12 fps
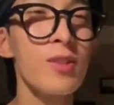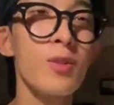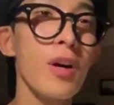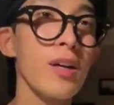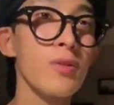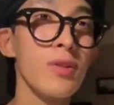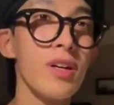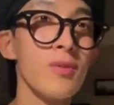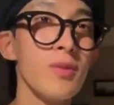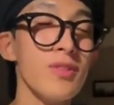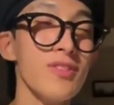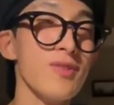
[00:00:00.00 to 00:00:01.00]
이러고 안
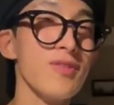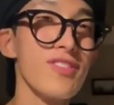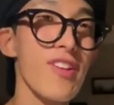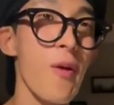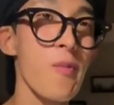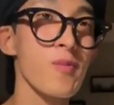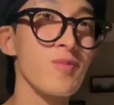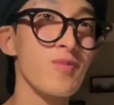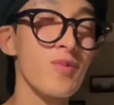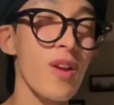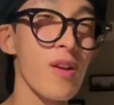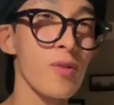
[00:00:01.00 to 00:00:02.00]
올라오면
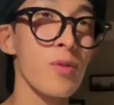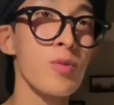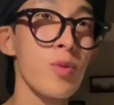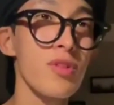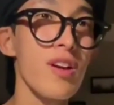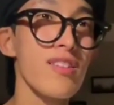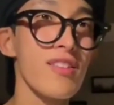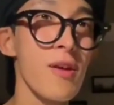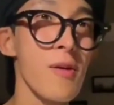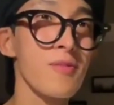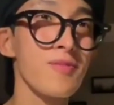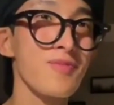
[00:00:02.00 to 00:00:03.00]
너무
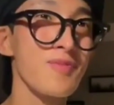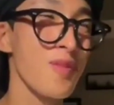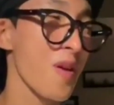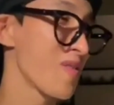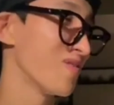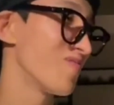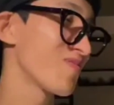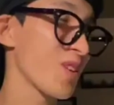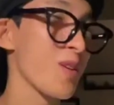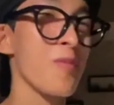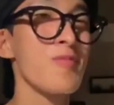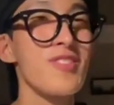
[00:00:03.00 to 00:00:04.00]
속상한데?
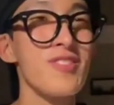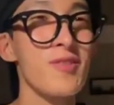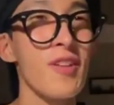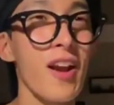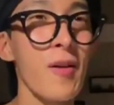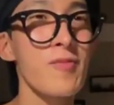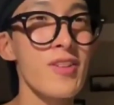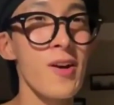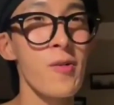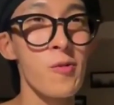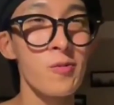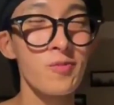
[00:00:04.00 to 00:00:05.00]
아무튼
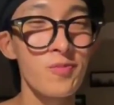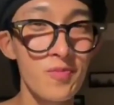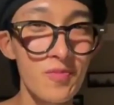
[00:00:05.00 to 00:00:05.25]
감사하고